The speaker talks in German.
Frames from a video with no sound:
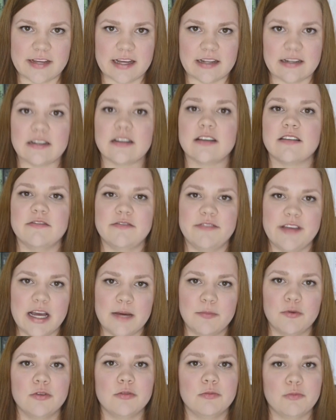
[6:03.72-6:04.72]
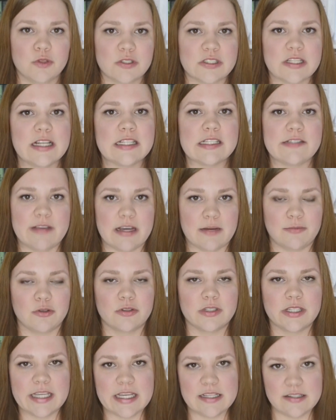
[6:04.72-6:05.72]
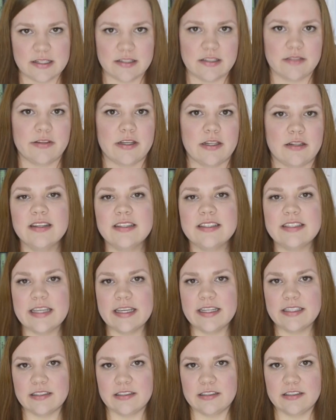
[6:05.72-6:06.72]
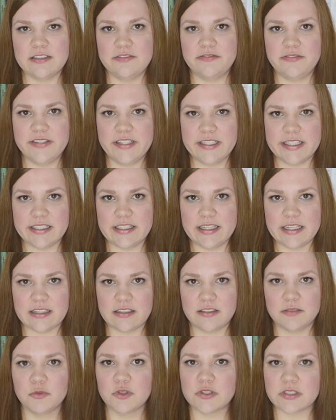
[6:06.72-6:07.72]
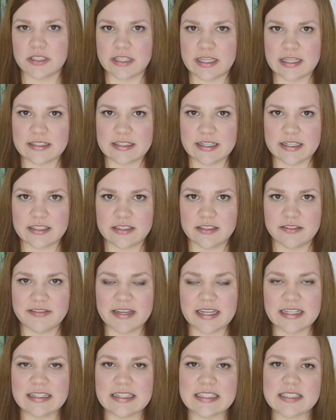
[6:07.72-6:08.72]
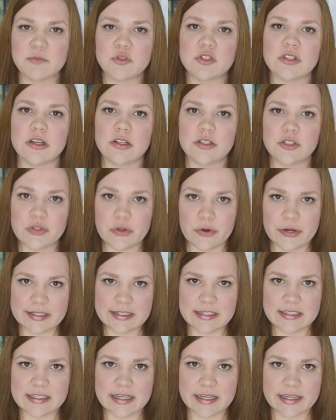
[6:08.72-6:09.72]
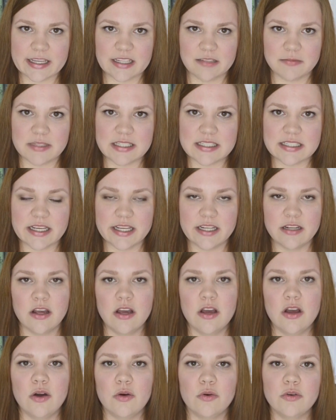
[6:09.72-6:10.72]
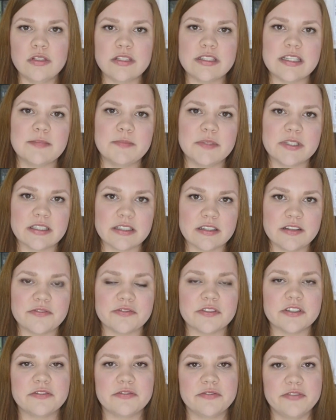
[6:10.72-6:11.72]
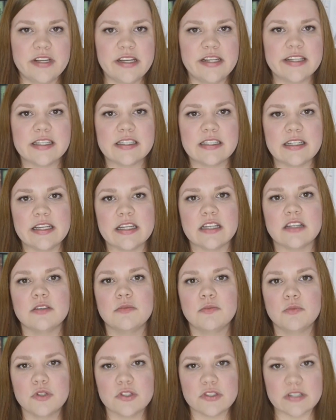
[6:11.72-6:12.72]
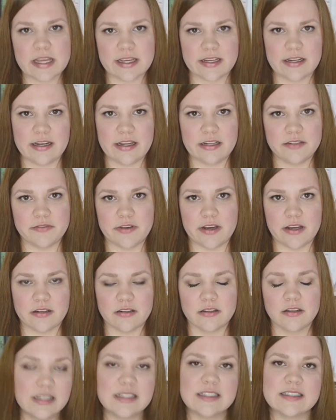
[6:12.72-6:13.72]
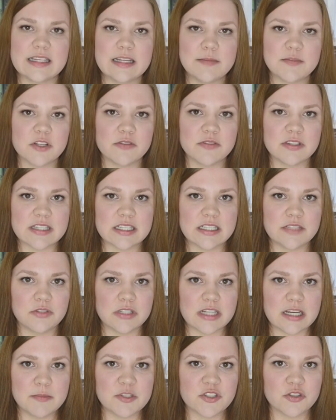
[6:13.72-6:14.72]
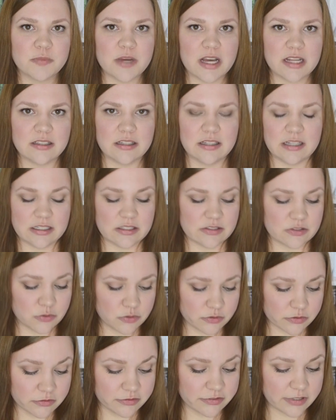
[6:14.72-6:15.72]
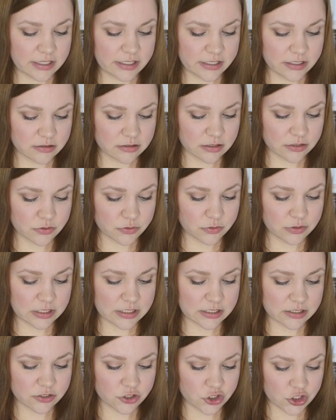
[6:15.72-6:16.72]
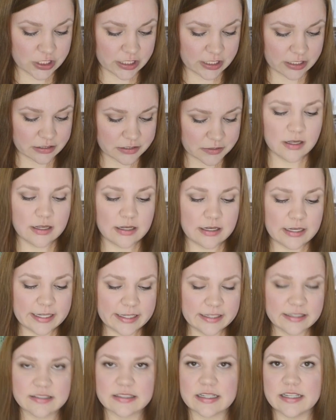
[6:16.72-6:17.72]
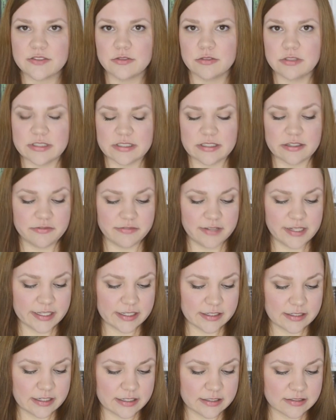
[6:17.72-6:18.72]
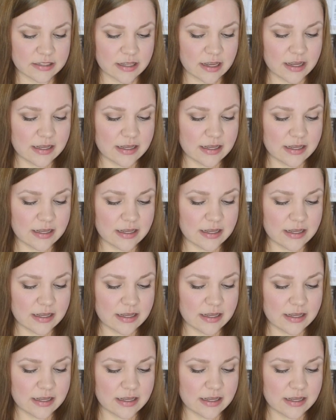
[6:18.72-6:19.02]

werden. Werbung muss als Werbung gekennzeichnet werden. Jeder Affiliate-Link muss gekennzeichnet werden. Das muss deutlich erkennbar sein. Und der Begriff Affiliate-Link muss erklärt werden. Selbst auf der Seite von Amazon Partnernet ist unten verlinkt natürlich, steht Links, also diese Affiliate-Links,